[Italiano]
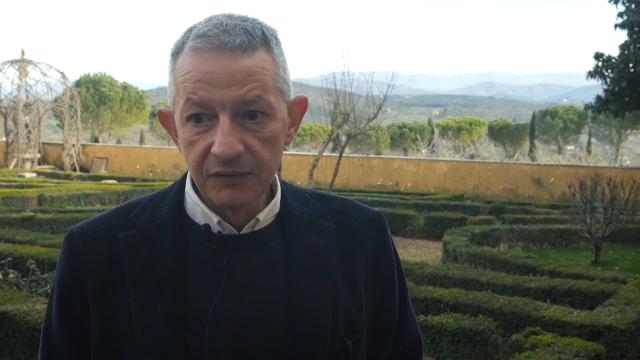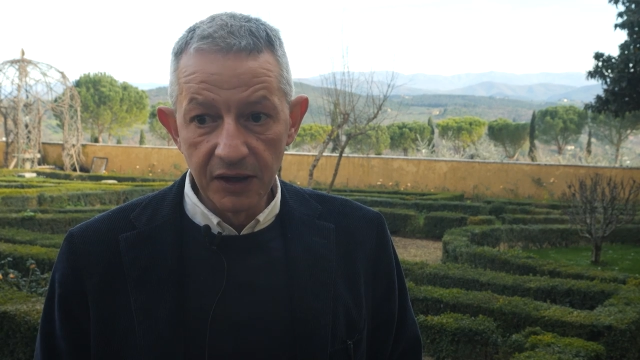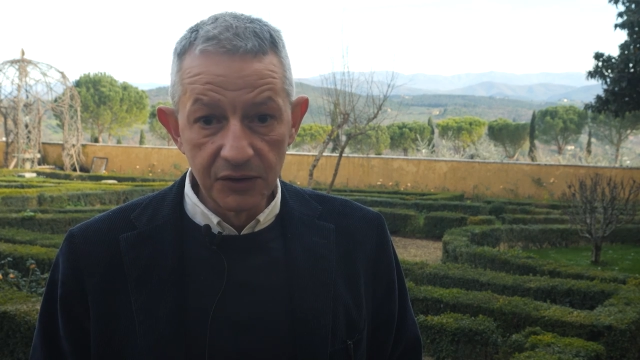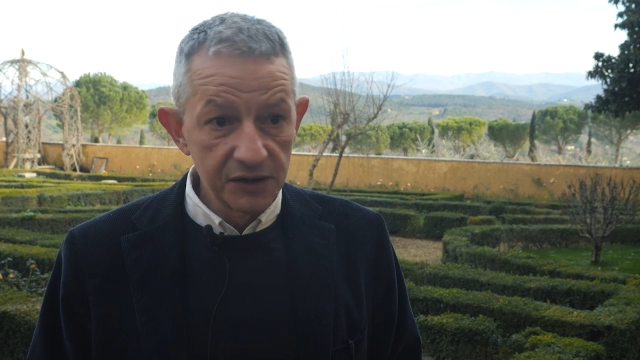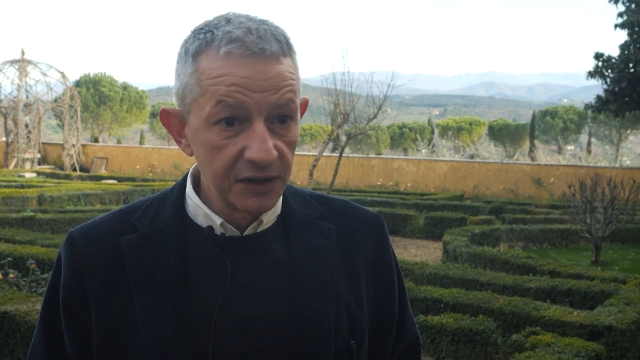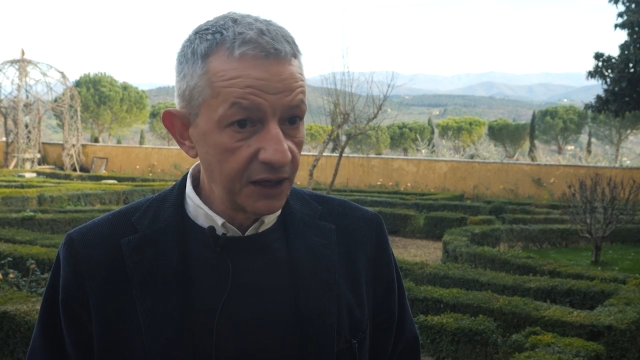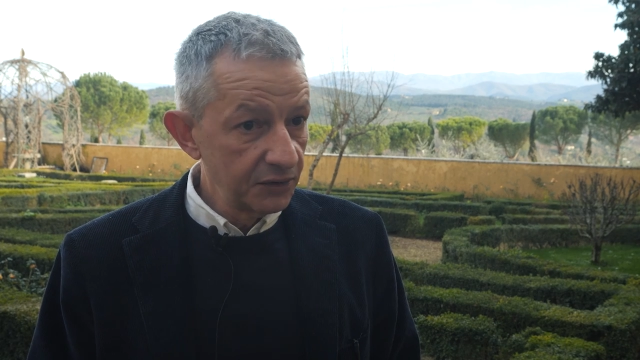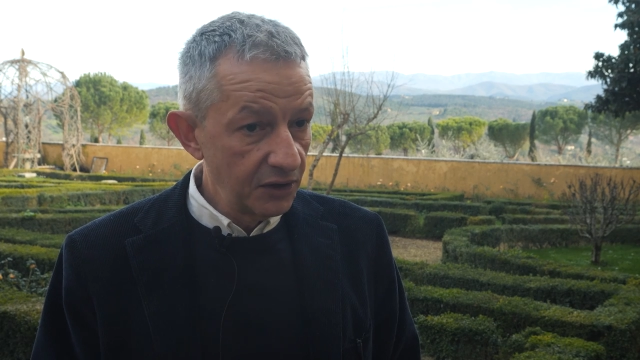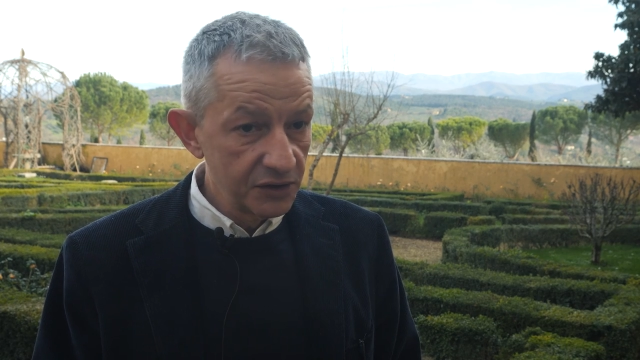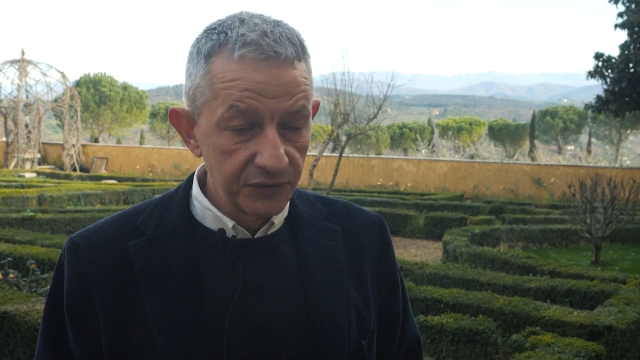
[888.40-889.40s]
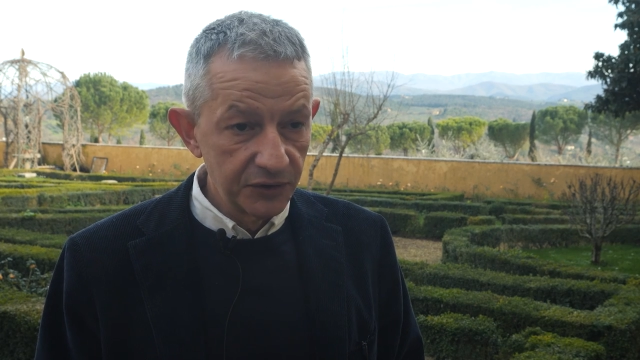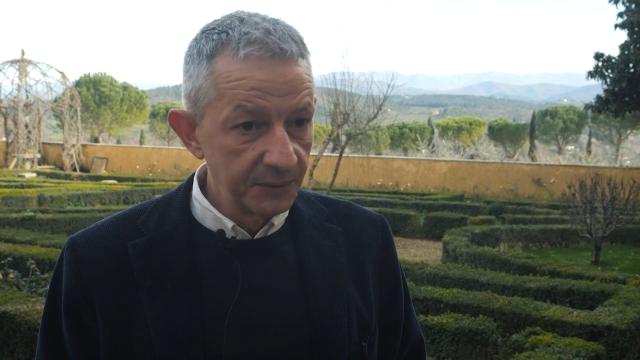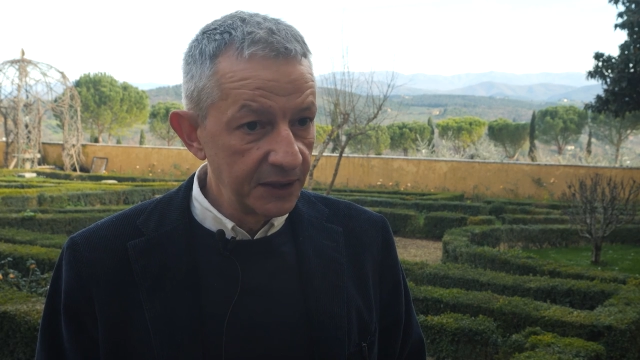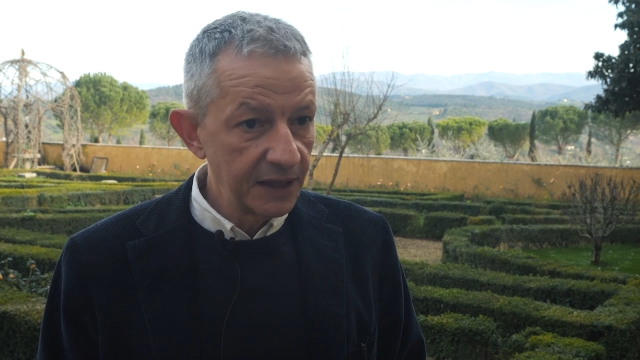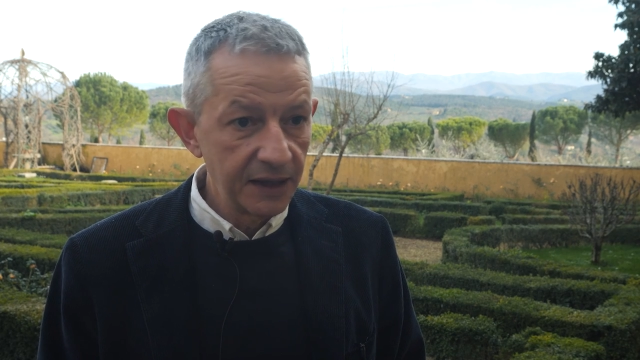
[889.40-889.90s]
Va considerata una cosa
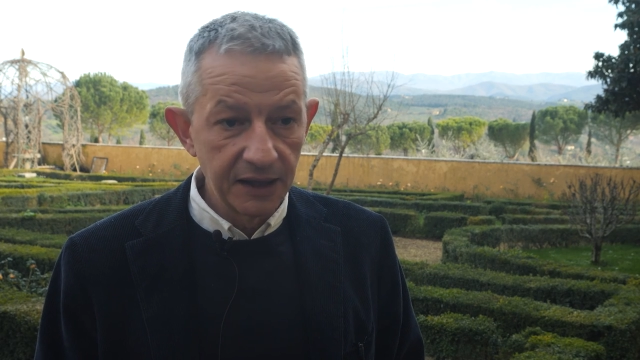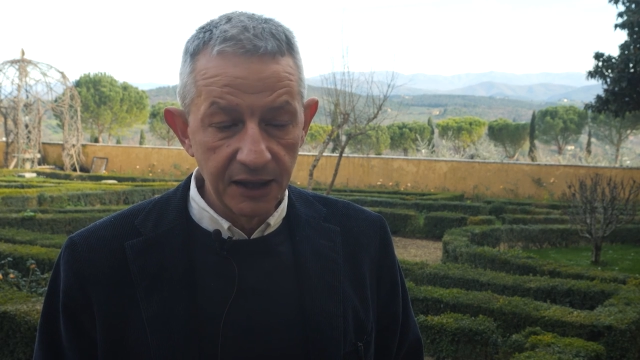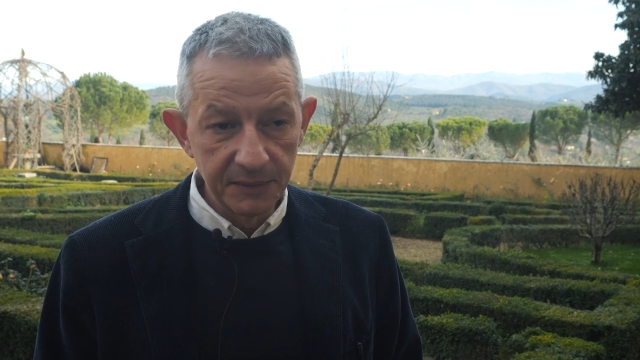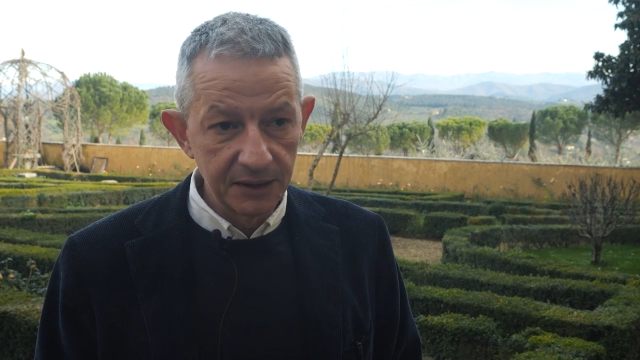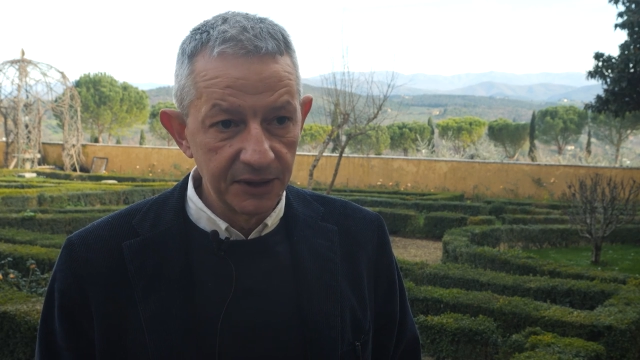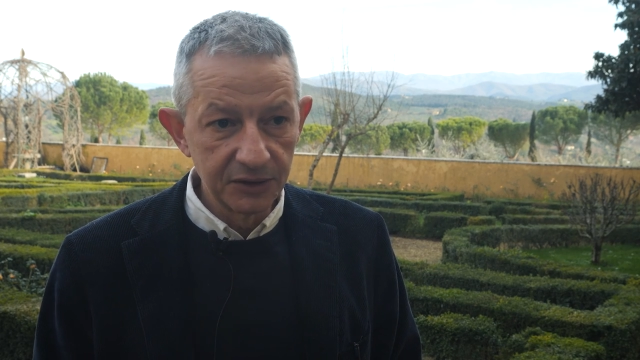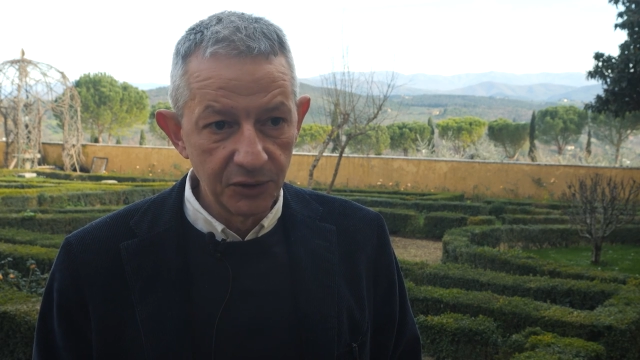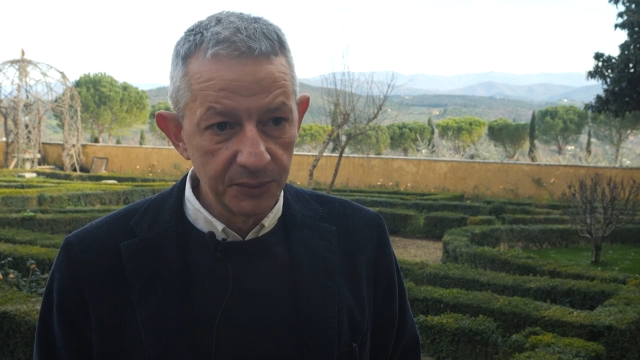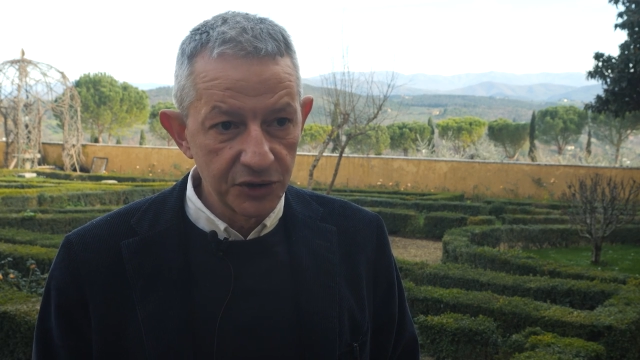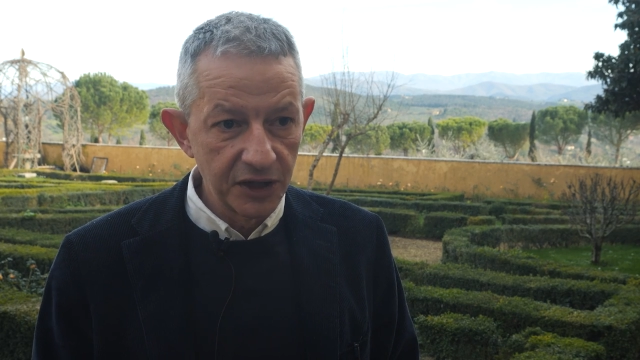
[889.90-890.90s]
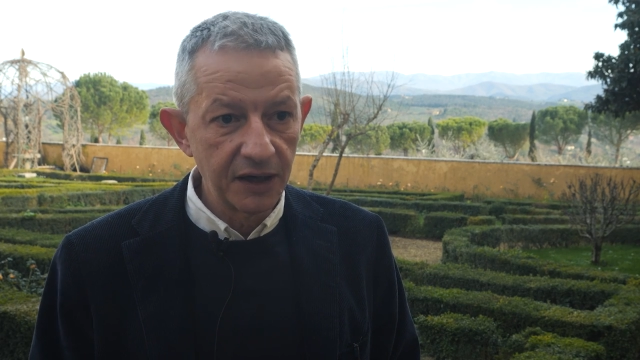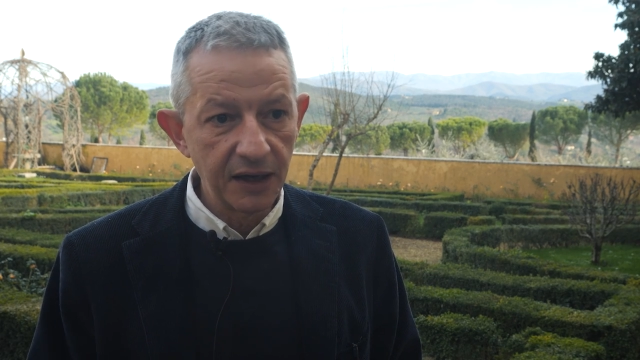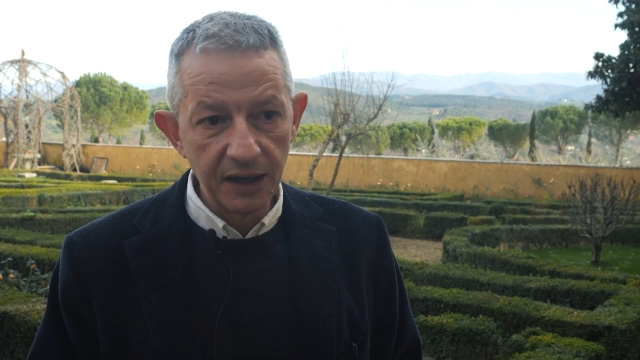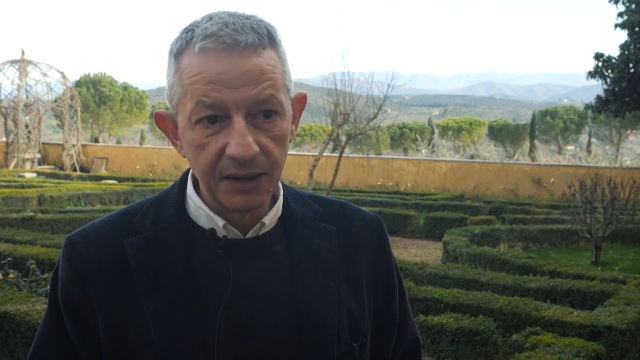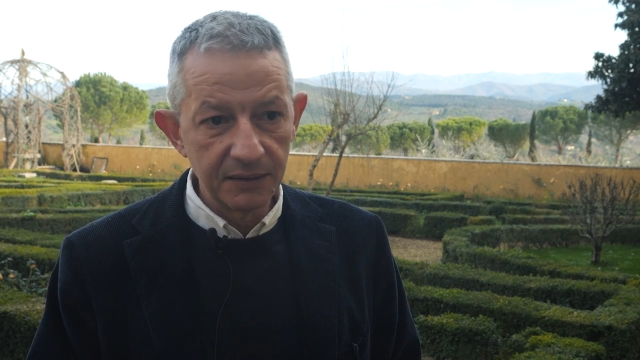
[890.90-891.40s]
fondamentale che l'ammenamento del biochar
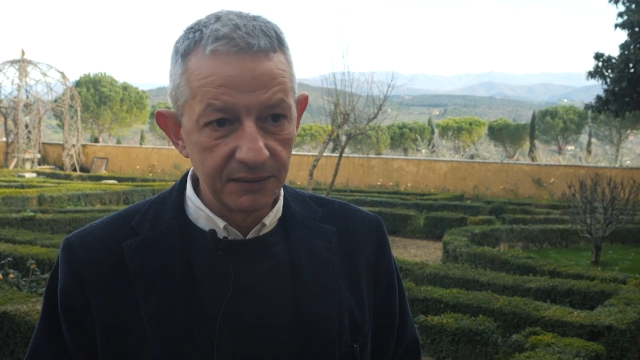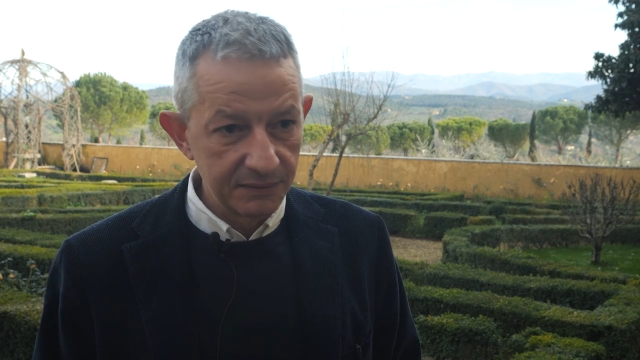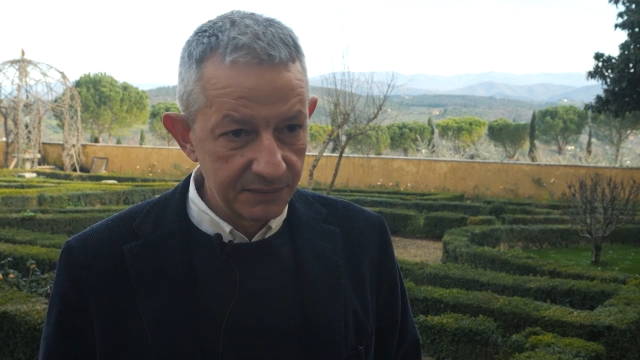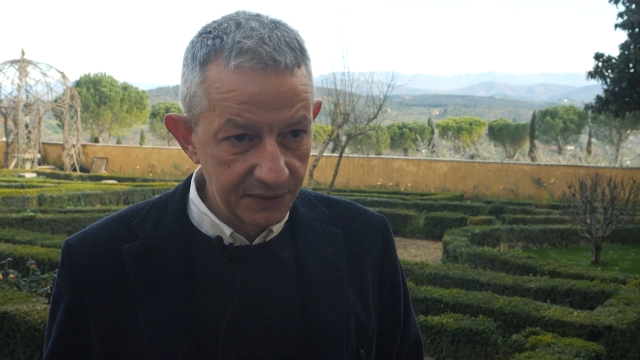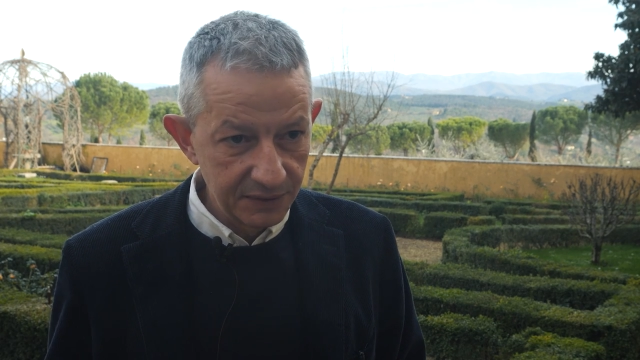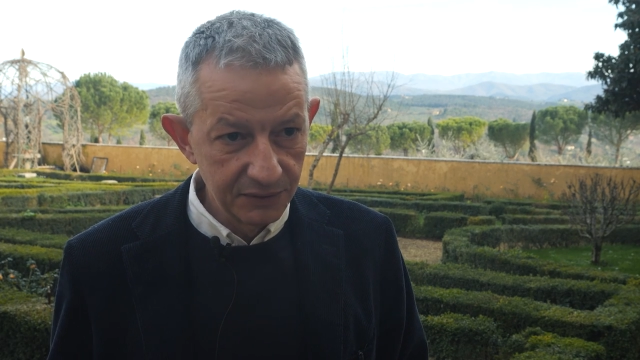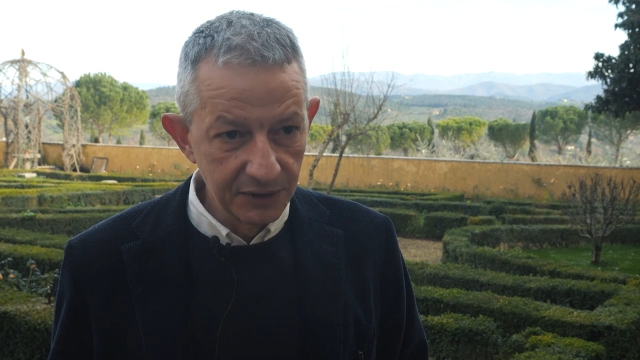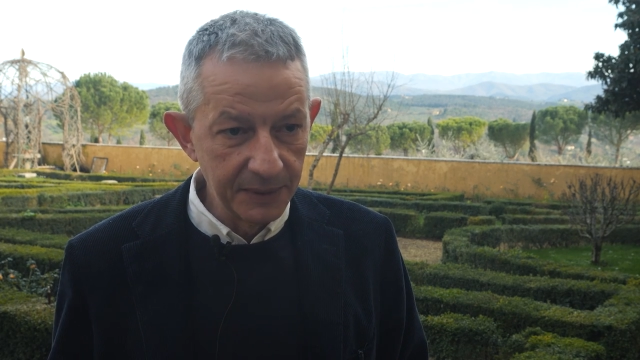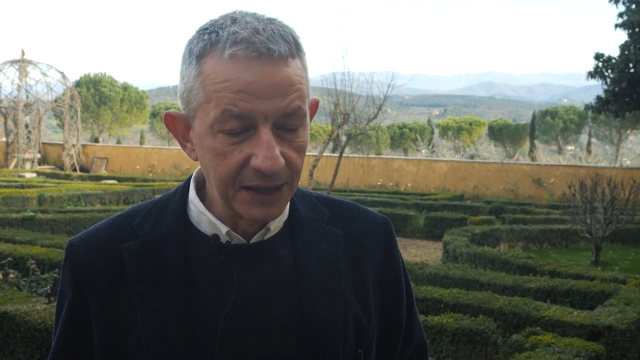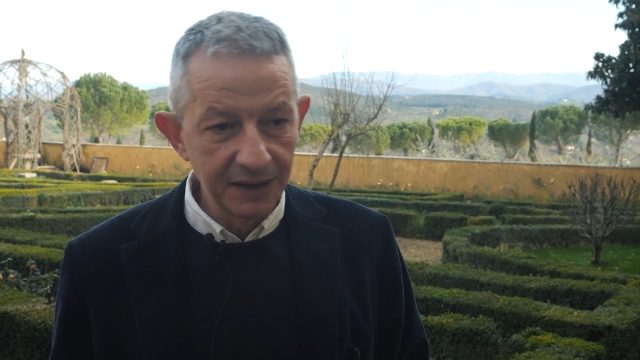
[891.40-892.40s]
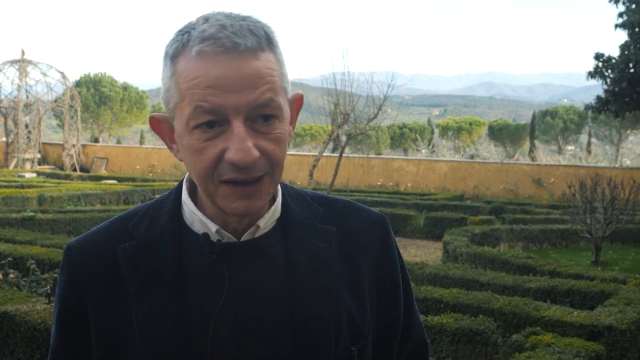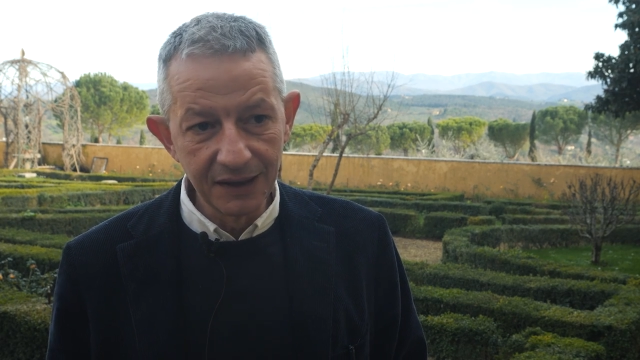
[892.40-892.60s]
è una pratica